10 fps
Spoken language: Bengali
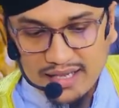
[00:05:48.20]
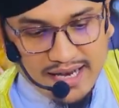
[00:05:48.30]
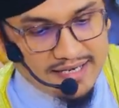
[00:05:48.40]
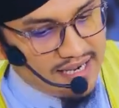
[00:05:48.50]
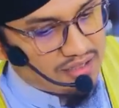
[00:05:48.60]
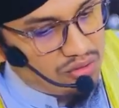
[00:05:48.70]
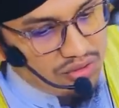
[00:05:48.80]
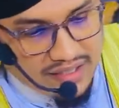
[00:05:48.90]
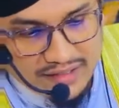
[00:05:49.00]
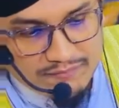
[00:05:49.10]
এটা এক
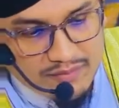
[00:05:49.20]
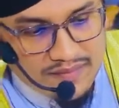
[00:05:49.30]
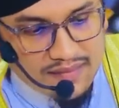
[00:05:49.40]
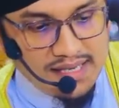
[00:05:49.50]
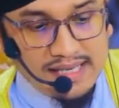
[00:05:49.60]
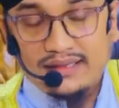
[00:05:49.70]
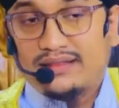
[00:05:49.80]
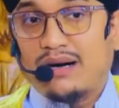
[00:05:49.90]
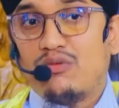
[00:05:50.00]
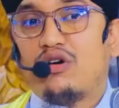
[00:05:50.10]
দুই
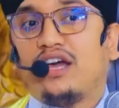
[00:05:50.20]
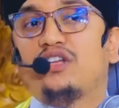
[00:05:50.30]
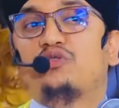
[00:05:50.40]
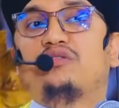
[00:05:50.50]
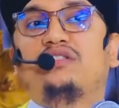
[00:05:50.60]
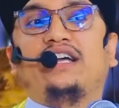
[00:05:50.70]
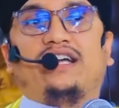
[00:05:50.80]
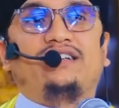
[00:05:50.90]
তাবুকের যুদ্ধে